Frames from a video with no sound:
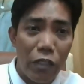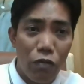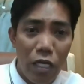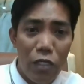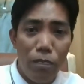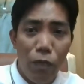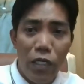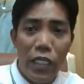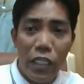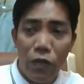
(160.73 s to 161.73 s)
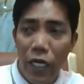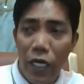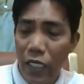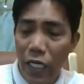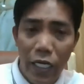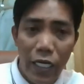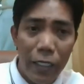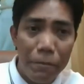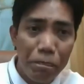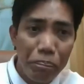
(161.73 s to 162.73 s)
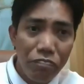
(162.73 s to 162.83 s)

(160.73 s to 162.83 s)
Natural yung politiko ay uh,